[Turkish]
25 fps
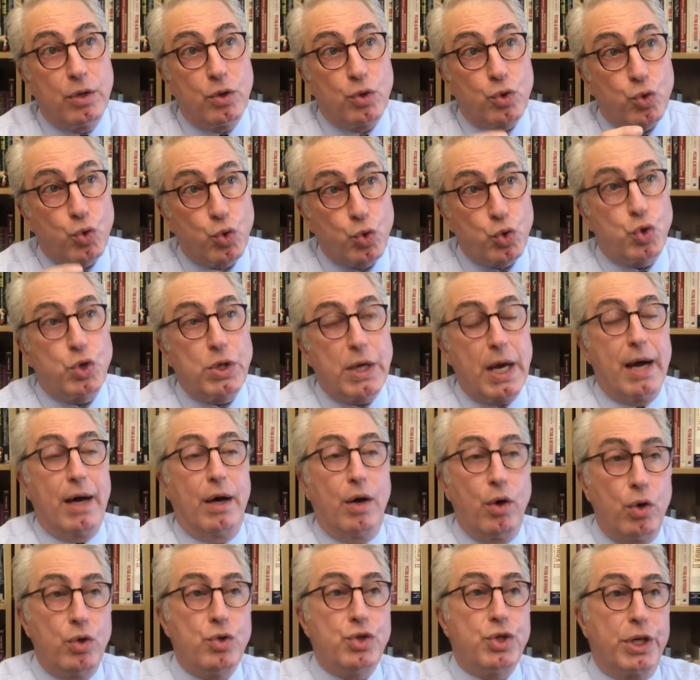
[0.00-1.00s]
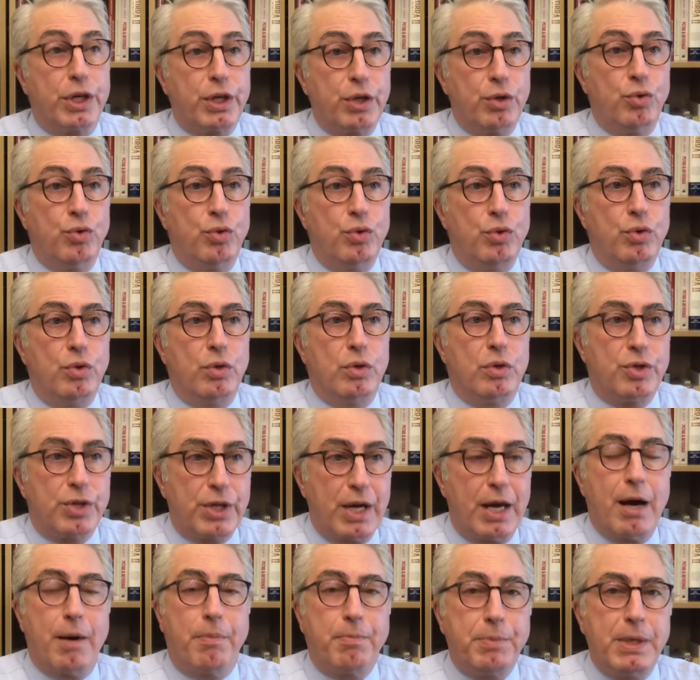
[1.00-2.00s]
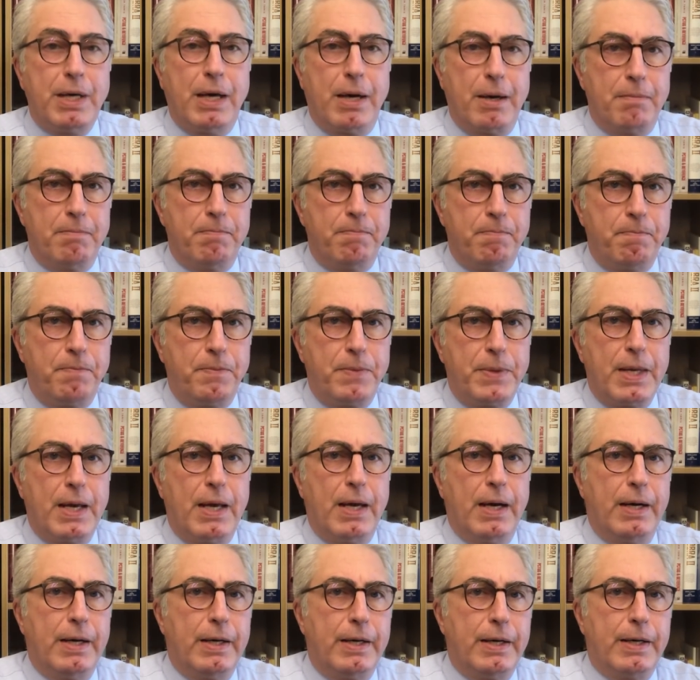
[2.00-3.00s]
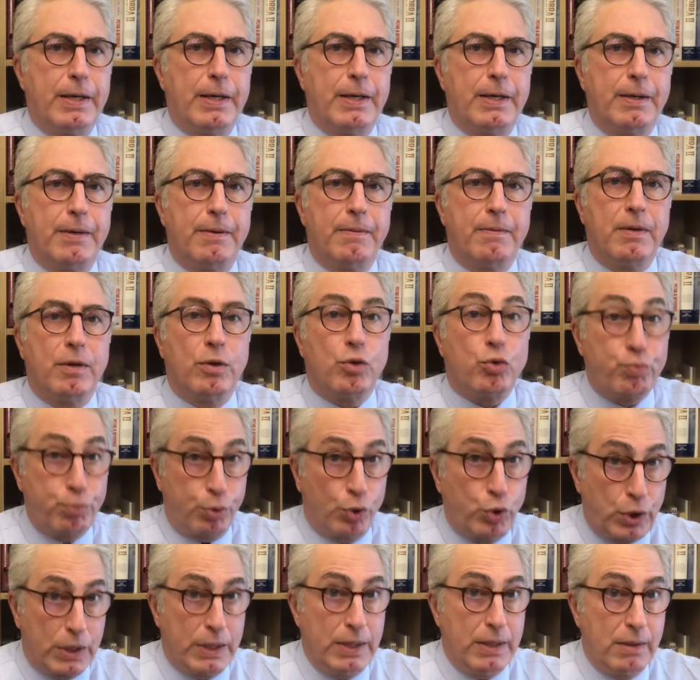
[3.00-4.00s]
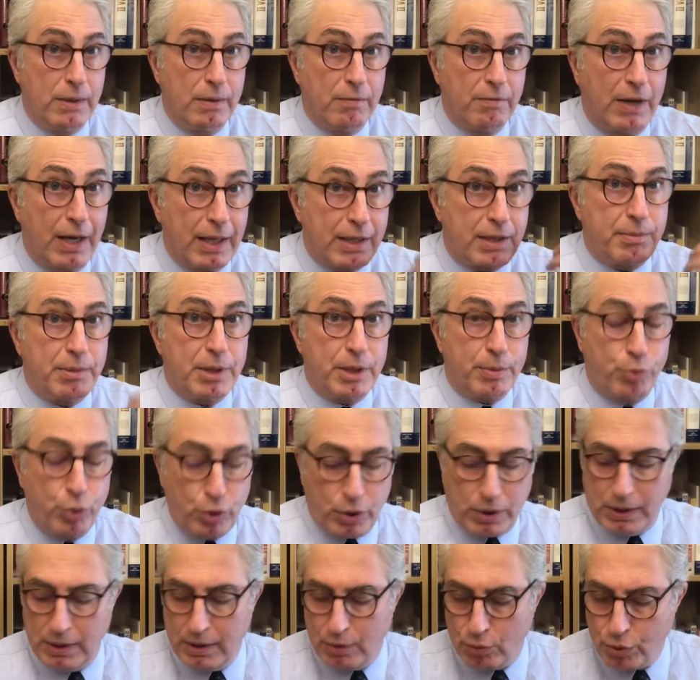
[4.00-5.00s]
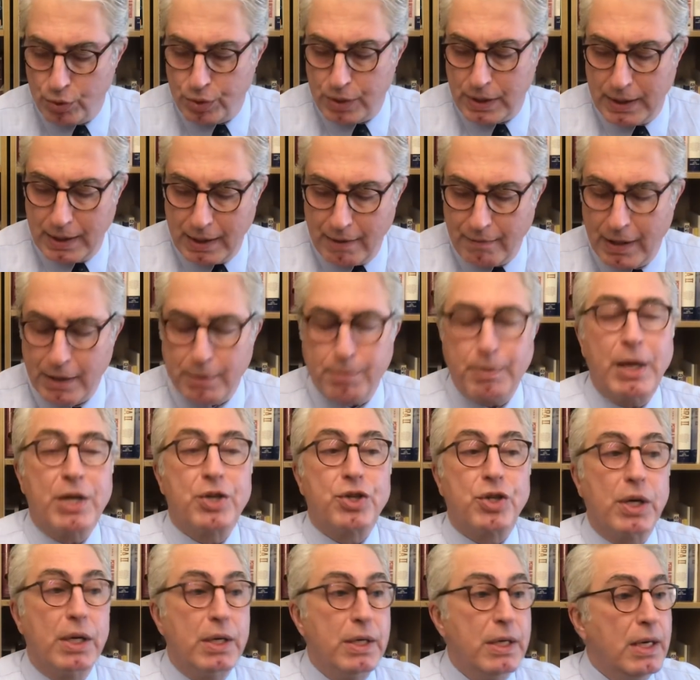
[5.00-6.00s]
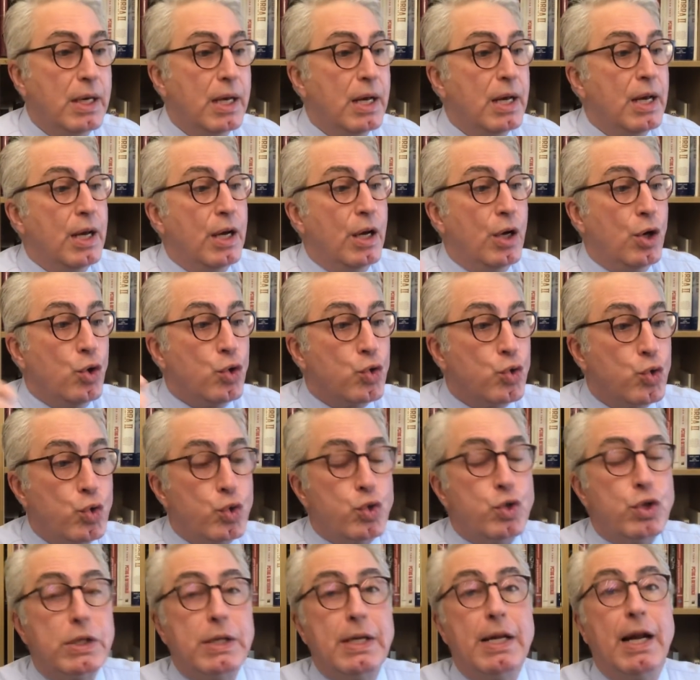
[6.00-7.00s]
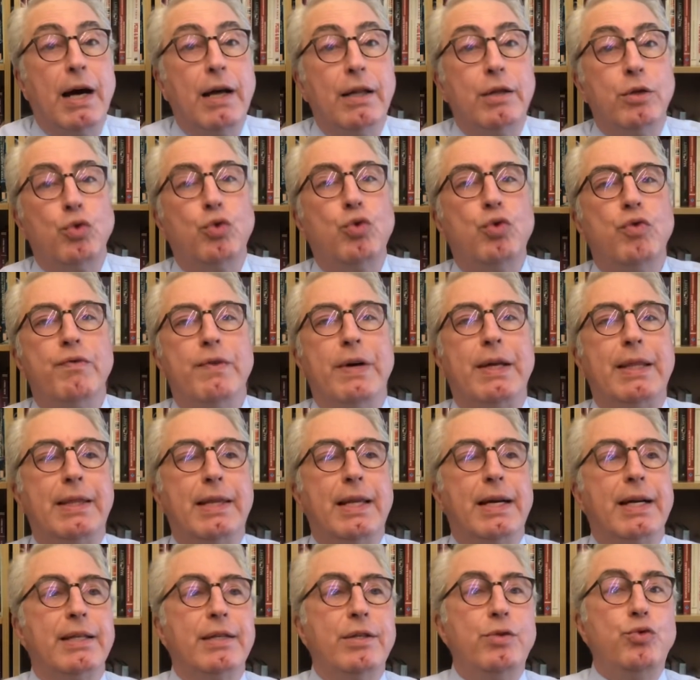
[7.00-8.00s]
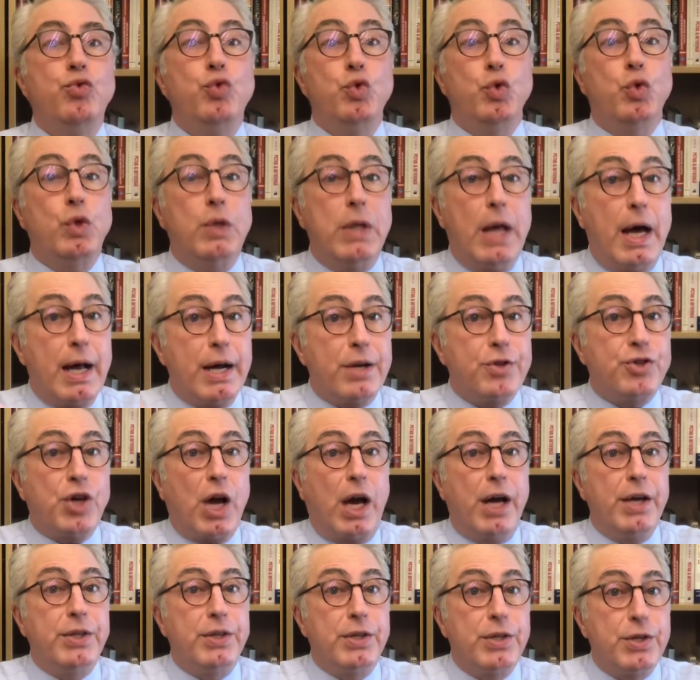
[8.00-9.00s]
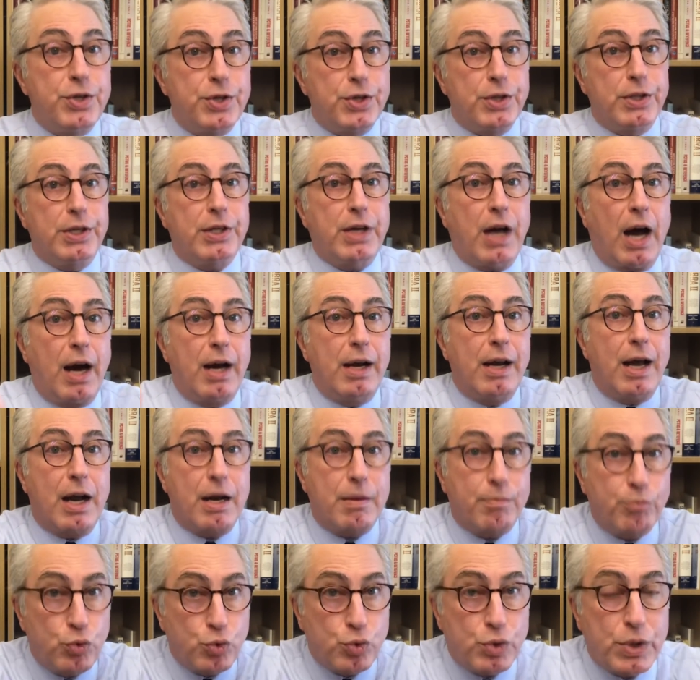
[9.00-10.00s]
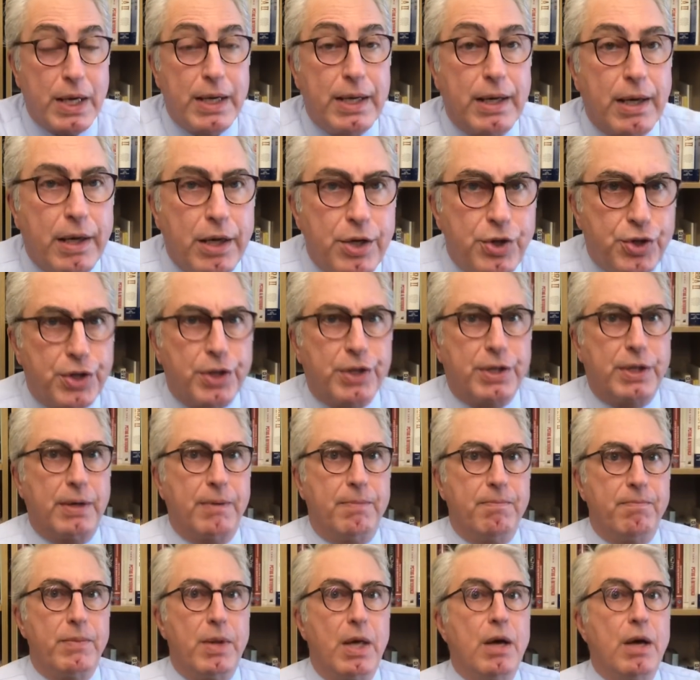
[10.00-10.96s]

Rusya önceki gün şey yaptı ya e, Putin, Vladimir Putin, Rusya Devlet Başkanı Rus Silahlı Kuvvetleri'nin nükleer caydırıcılık alarm düzeyine geçirdi.